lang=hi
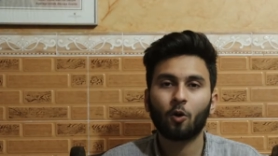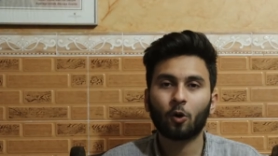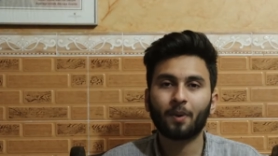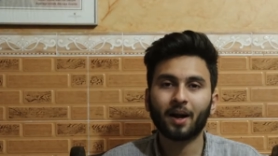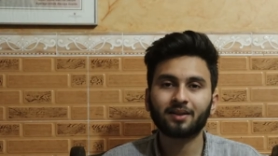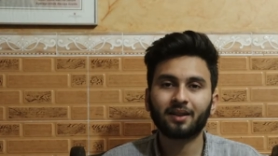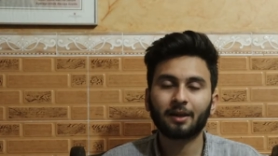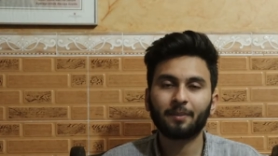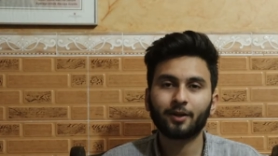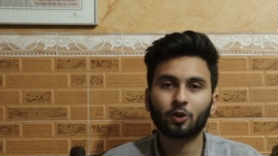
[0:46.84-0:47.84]
और पाकिस्तान
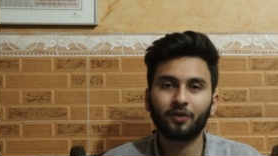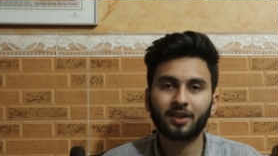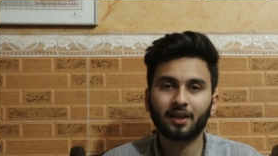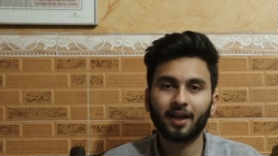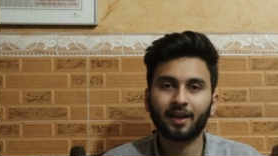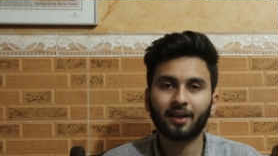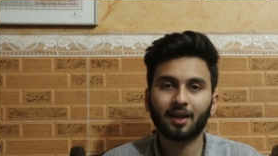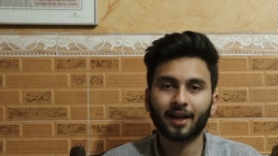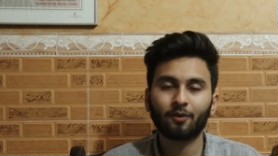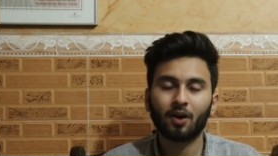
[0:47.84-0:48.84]
के प्लेयर्स को वीज़ा देगी
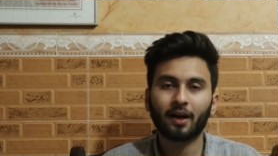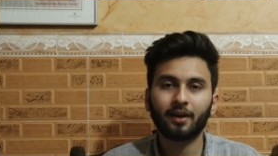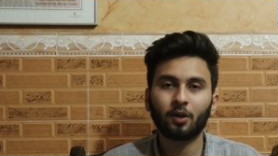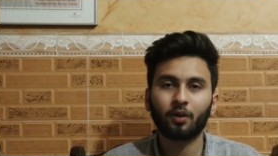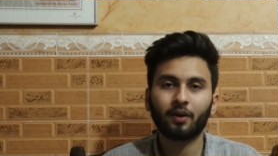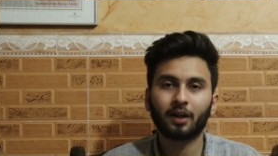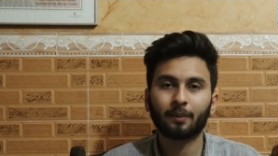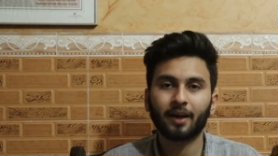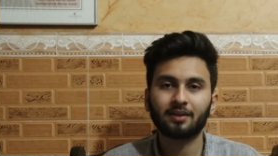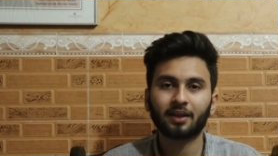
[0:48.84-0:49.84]
ताकि वो आगे टी ट्वेंटी वर्ल्ड
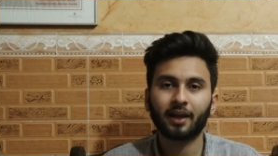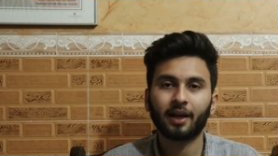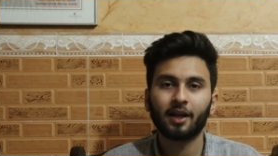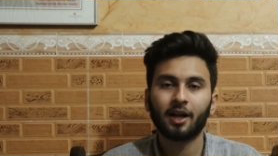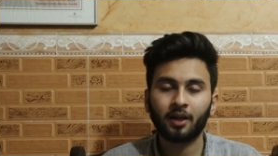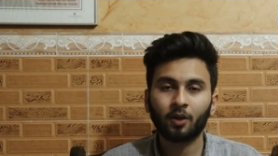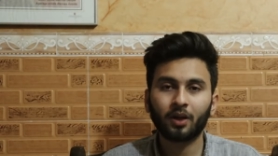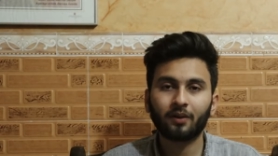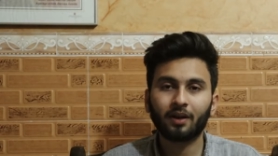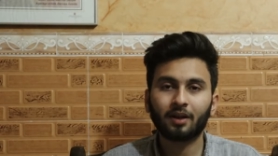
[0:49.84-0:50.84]
कप खेल सकें टी
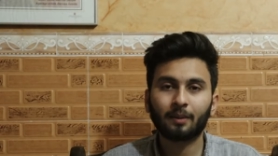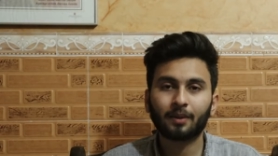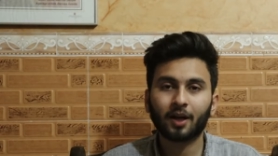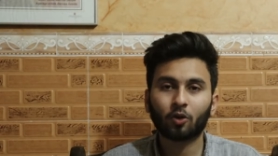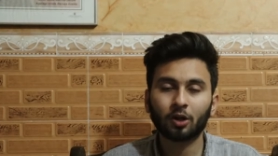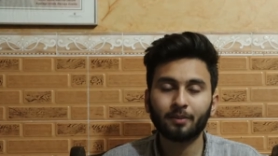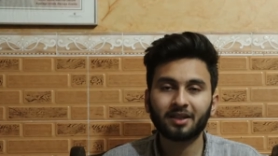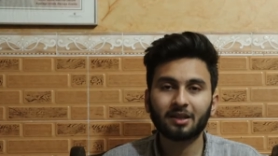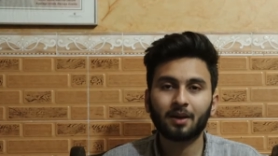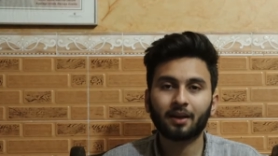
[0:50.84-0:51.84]
ट्वेंटी वर्ल्ड कप के अगर टोटल
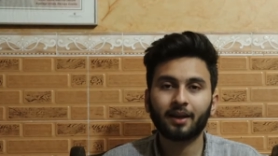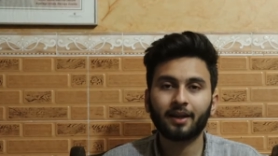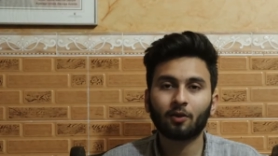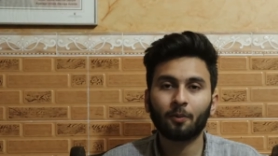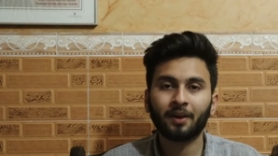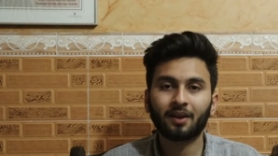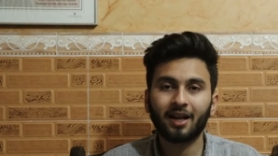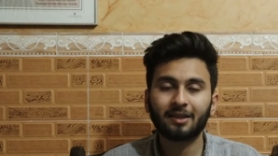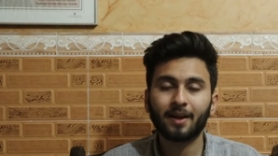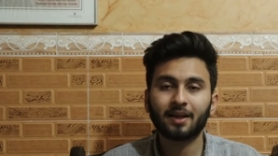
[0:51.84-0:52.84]
मैच की बात की है तो वो
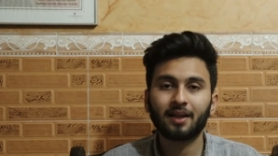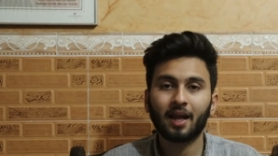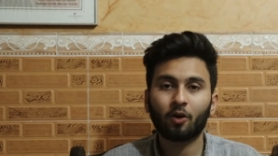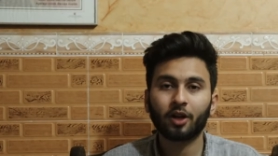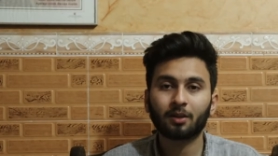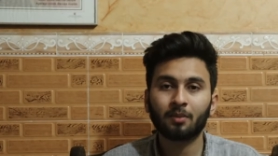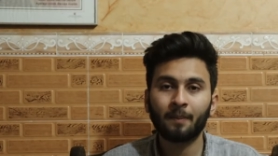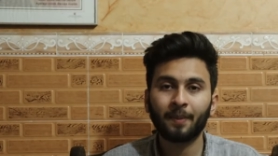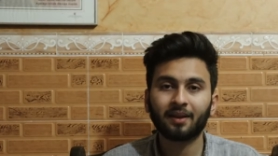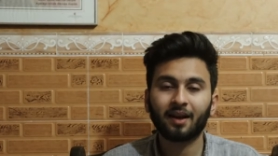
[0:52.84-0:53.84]
पैंतालीस मैचेज हैं और ये
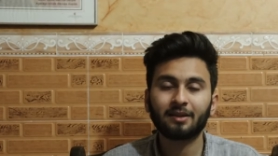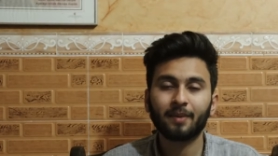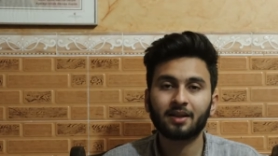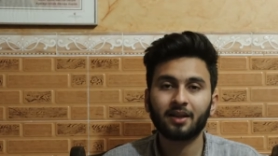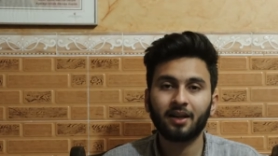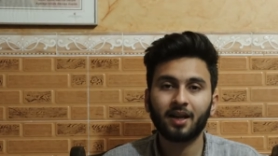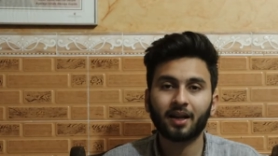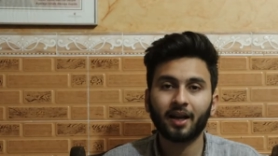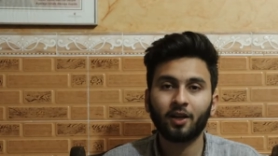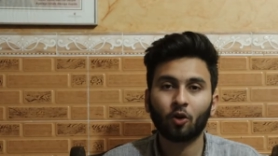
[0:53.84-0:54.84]
तमाम पैंतालीस मैचेज इंडिया
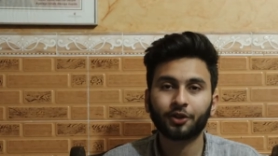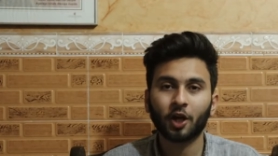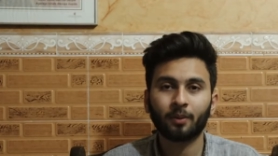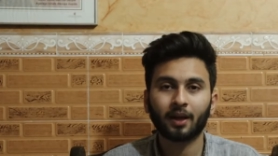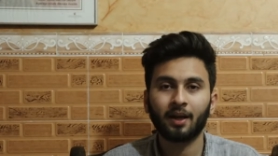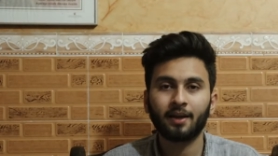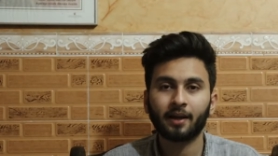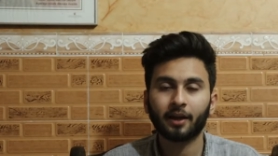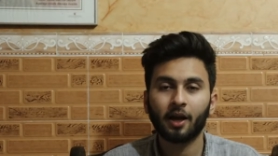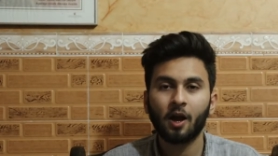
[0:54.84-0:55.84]
के ही नौ शहरों में खेले
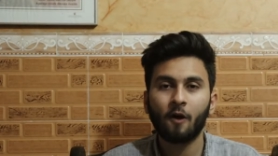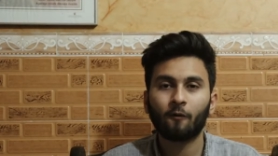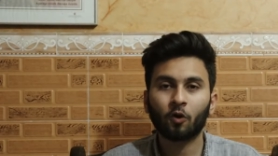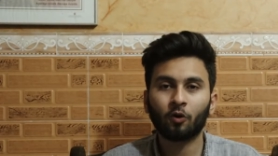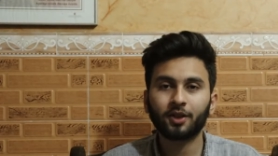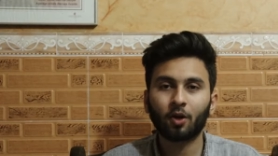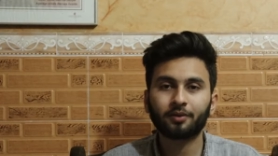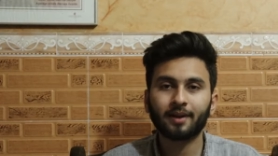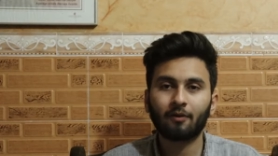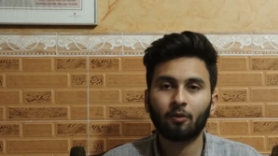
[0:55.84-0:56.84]
जाएंगे वो कौन से
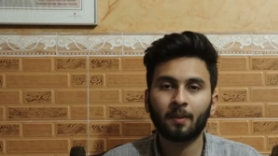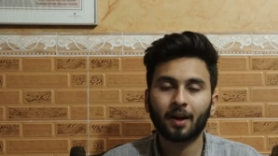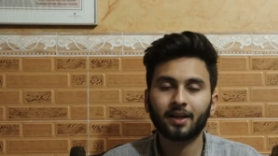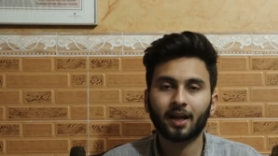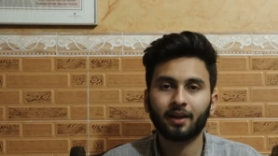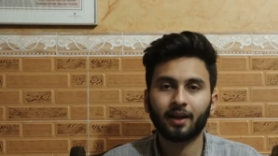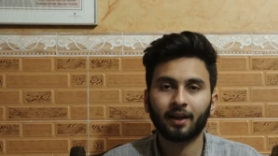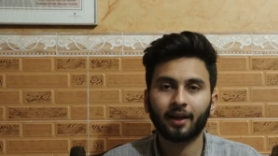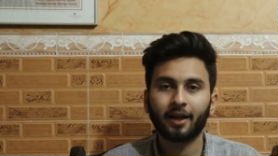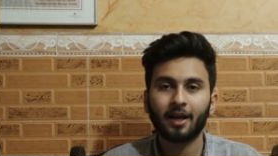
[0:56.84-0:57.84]
नौ शहर वो भी हम आगे जाके
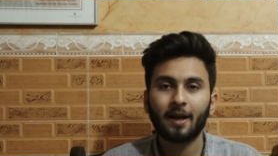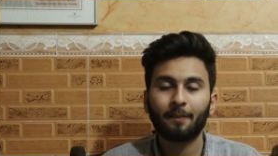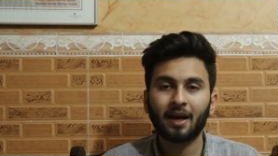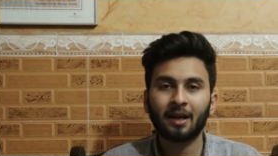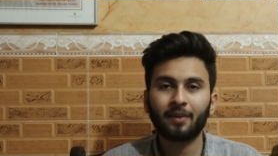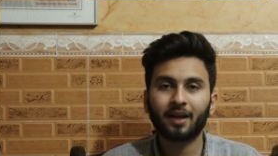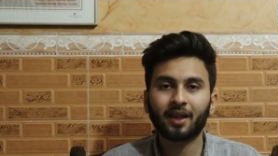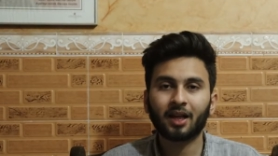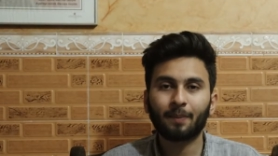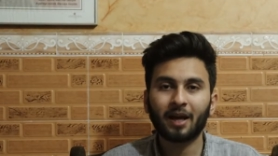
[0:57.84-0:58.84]
देखेंगे पहले हम
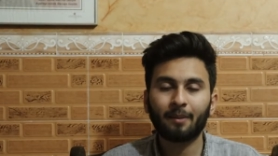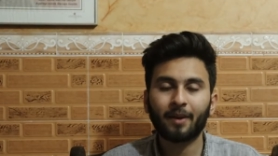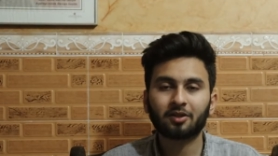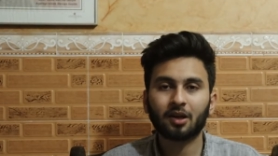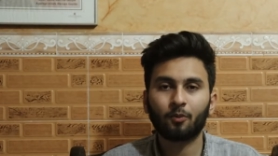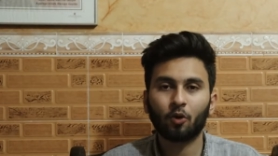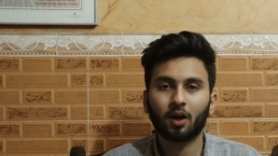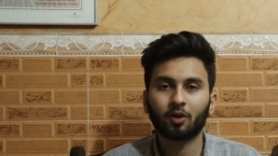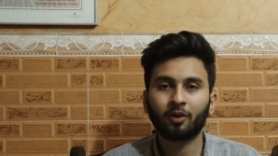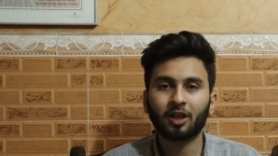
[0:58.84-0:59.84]
देखते हैं इनका पहला मैच कब
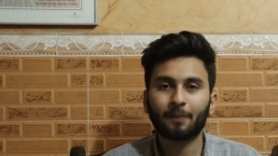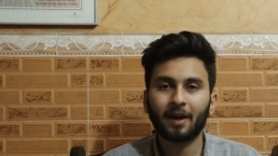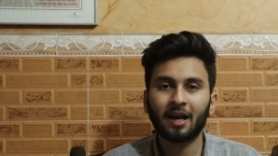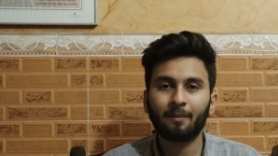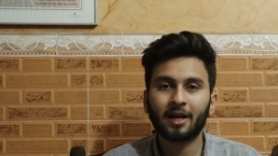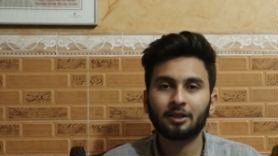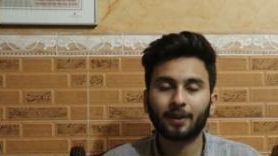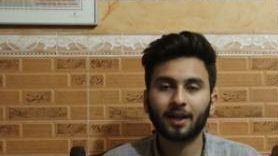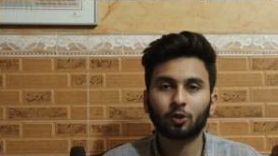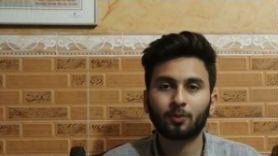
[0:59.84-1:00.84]
होगा तो इनका पहला मैच
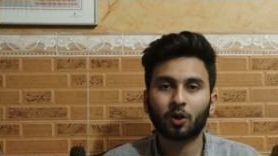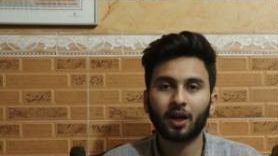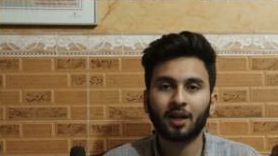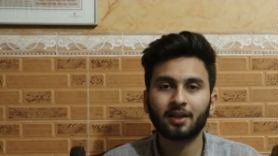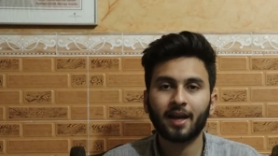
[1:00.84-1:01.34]
पंद्रह अक्टूबर को खेला